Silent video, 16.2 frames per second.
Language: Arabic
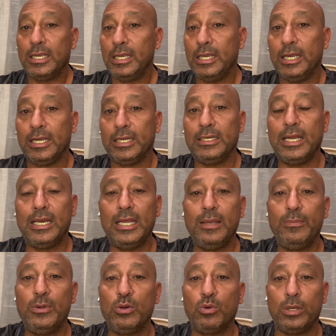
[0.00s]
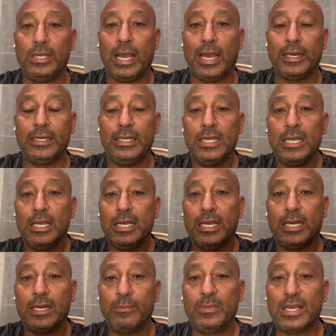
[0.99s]
احنا ليه بن... يعني
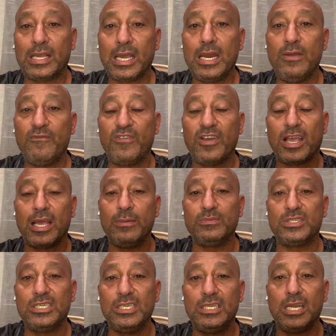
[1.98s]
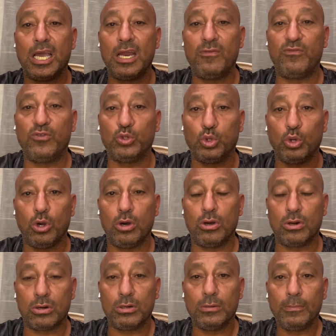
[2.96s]
احنا بنتكلم في خمسين الف
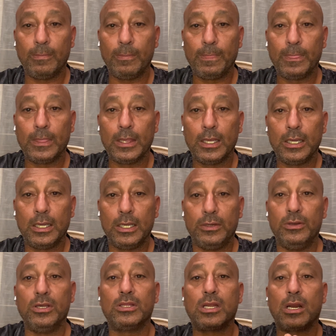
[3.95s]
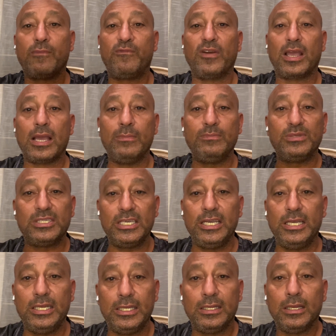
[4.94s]
دولار نضرب في
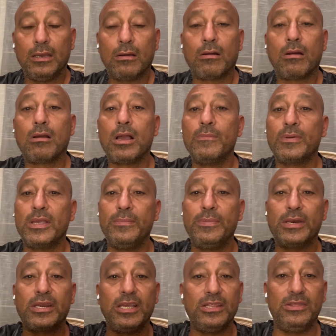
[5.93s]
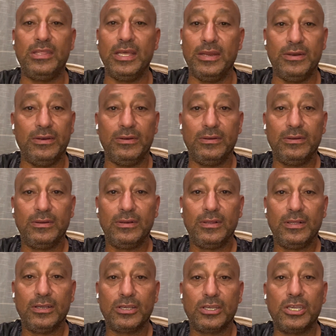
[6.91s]
خمسين رقم كبير جدا
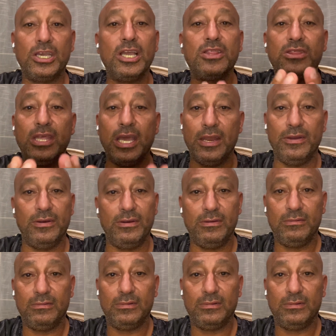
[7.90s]
جدا